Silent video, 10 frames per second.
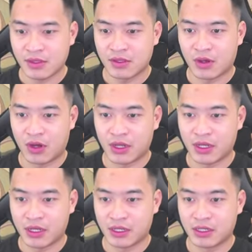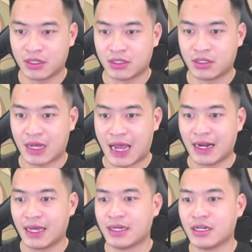Rồi. Ai
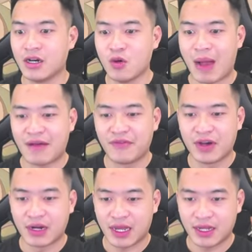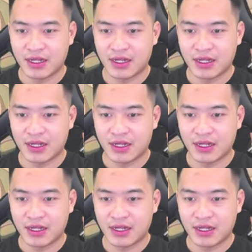đây? Ngưu Ma Vương này.